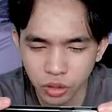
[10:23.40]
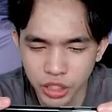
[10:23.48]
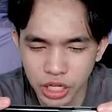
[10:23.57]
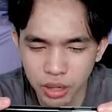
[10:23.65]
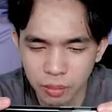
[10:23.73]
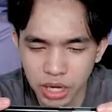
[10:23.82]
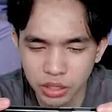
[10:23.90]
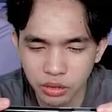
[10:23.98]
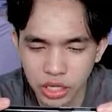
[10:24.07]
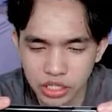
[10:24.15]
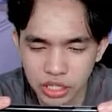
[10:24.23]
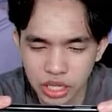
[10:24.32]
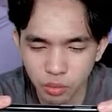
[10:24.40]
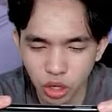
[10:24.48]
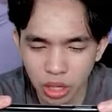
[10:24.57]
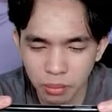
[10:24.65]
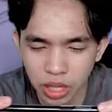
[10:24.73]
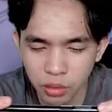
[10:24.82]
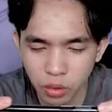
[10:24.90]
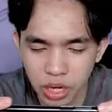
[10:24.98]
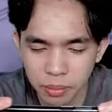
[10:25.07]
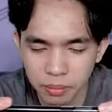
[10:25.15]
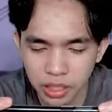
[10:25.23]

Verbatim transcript: Oh dia maju guys dia mulai melakukan